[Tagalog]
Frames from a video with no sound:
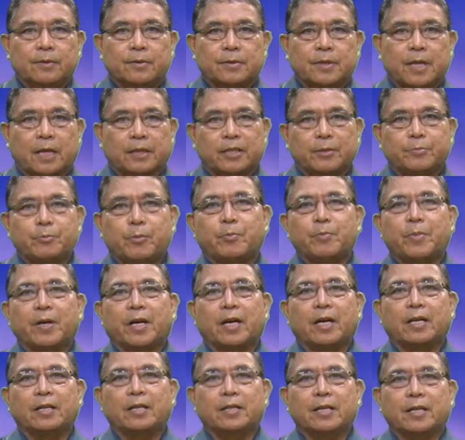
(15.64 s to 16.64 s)
sa ating pong
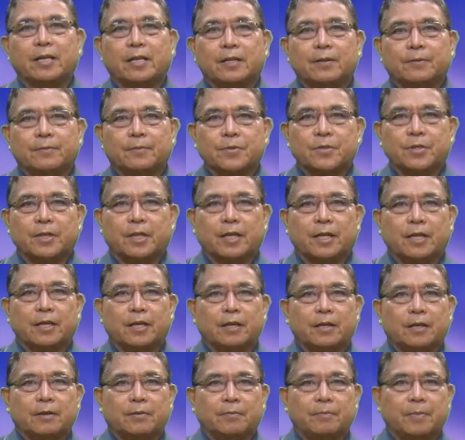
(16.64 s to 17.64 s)
paghanda
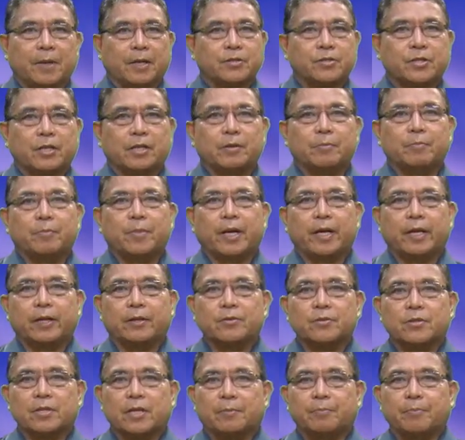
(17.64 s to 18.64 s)
sa
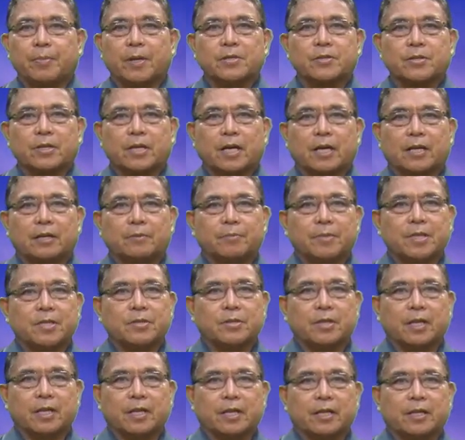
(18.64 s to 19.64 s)
pag-celebrate sa Pascal
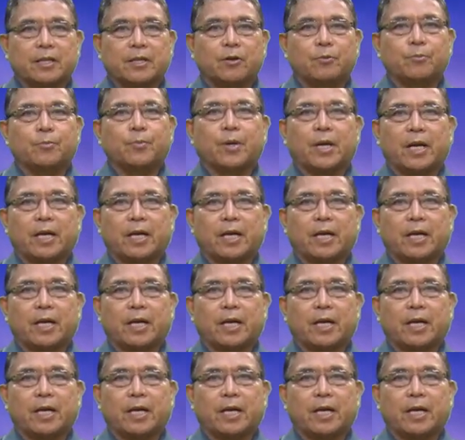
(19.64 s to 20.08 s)
Mystery of